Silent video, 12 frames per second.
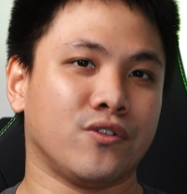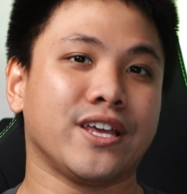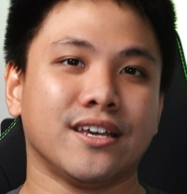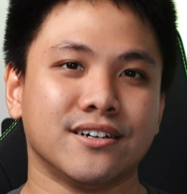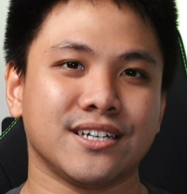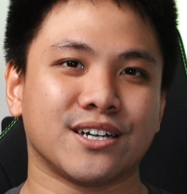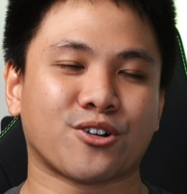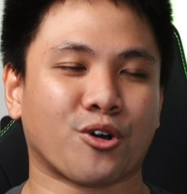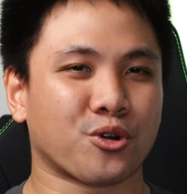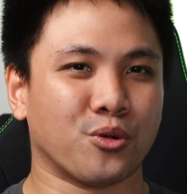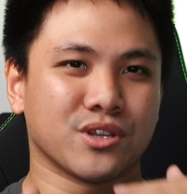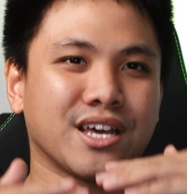phía dưới. Con
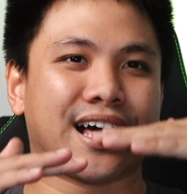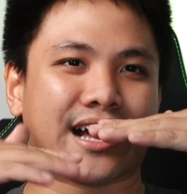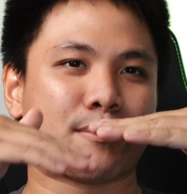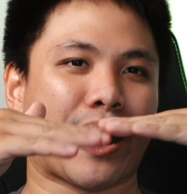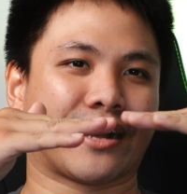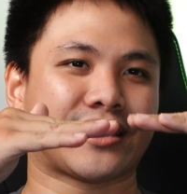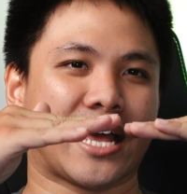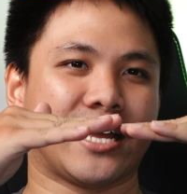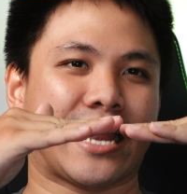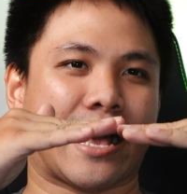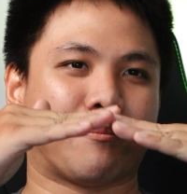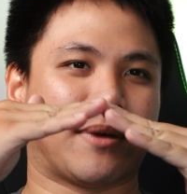rùa tức là các bạn có thể
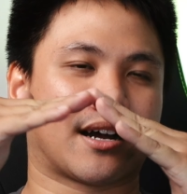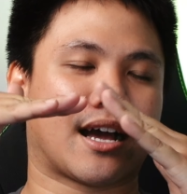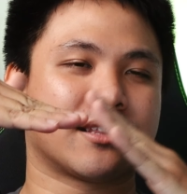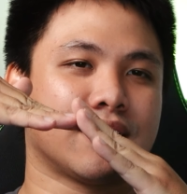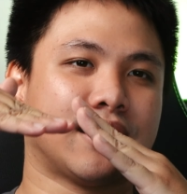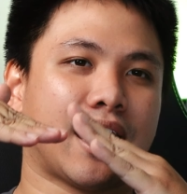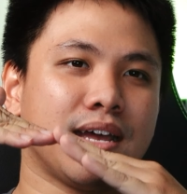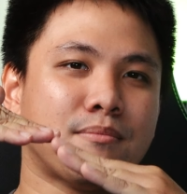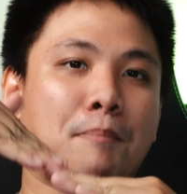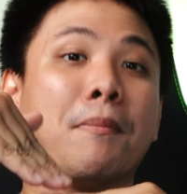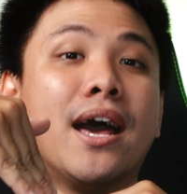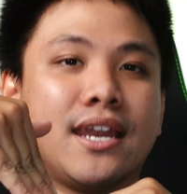làm cái tư thế
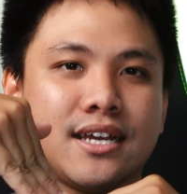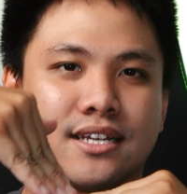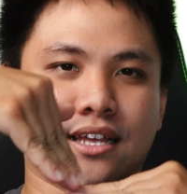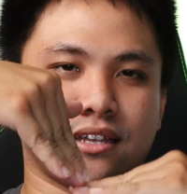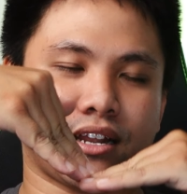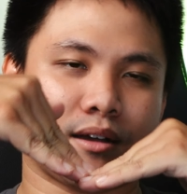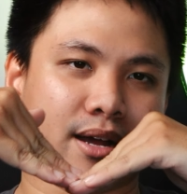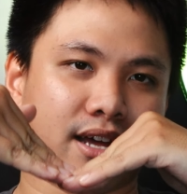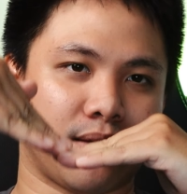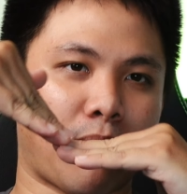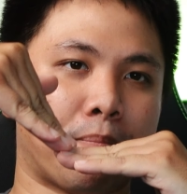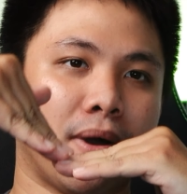bập bên á, tức là các bạn có
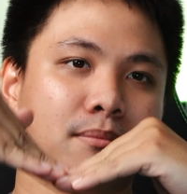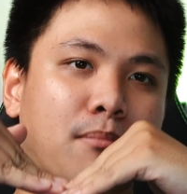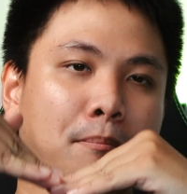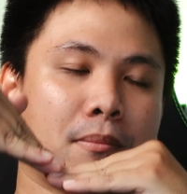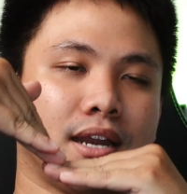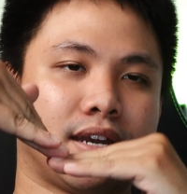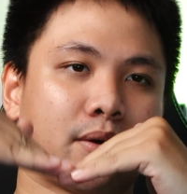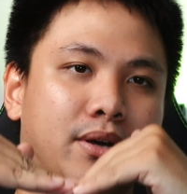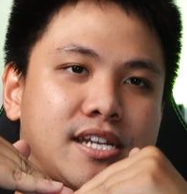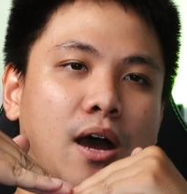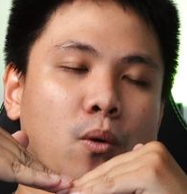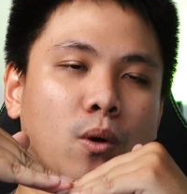thể bập bên ra ngoài
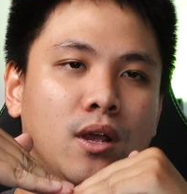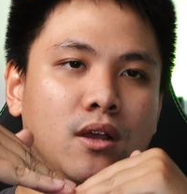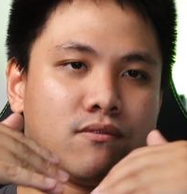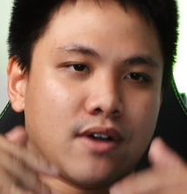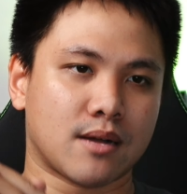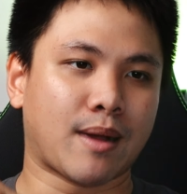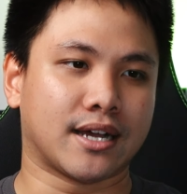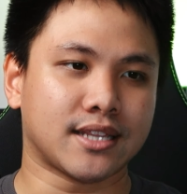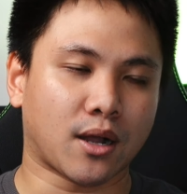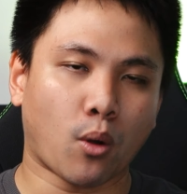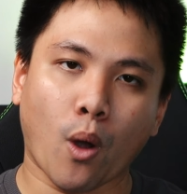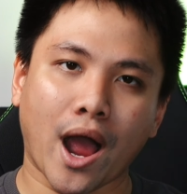sau và các bạn có thể
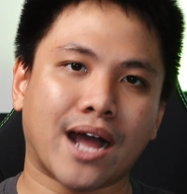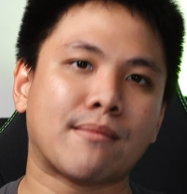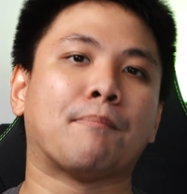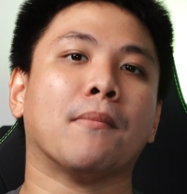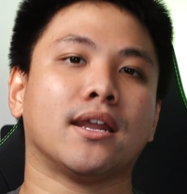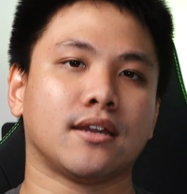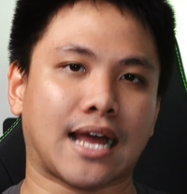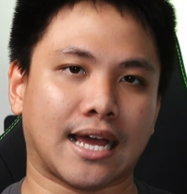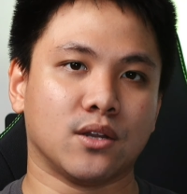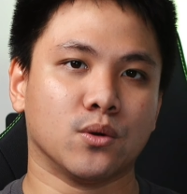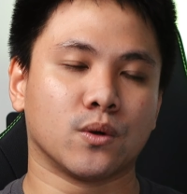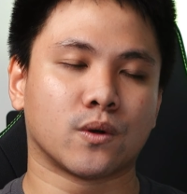khóa cái bập bên nó lại
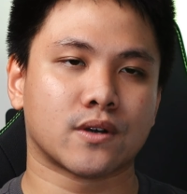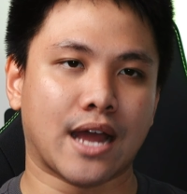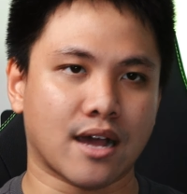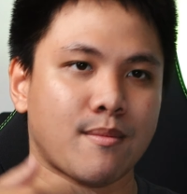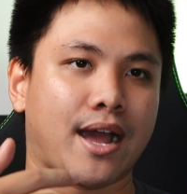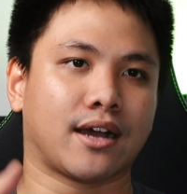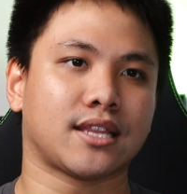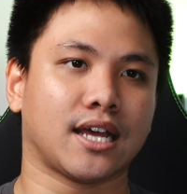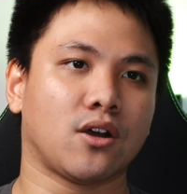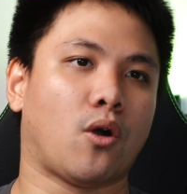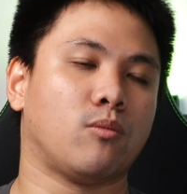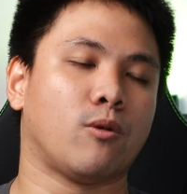luôn để các bạn có thể
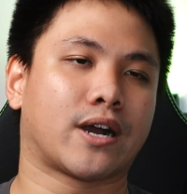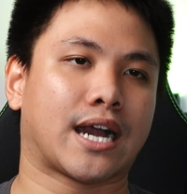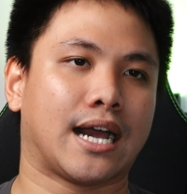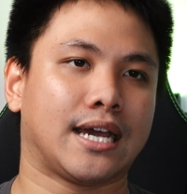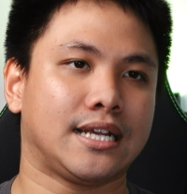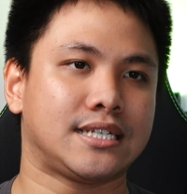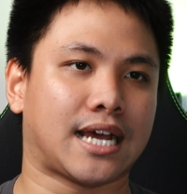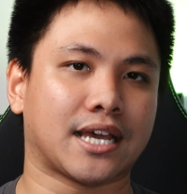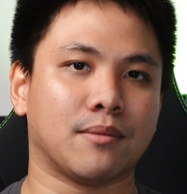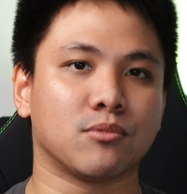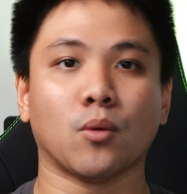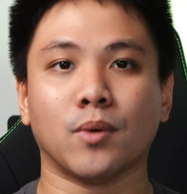ngồi một cái trải
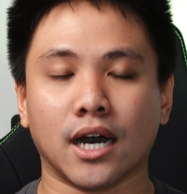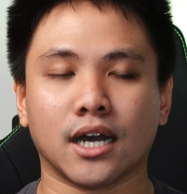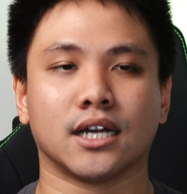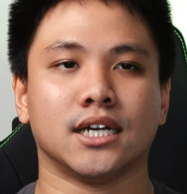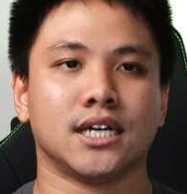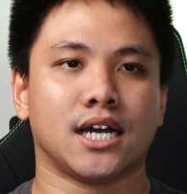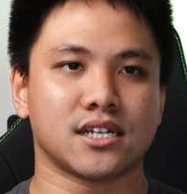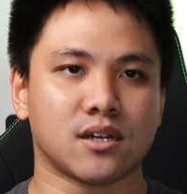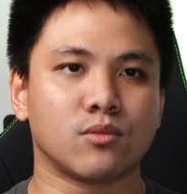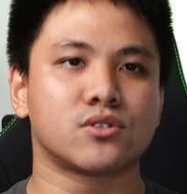nghiệm tốt hơn. Ở trong một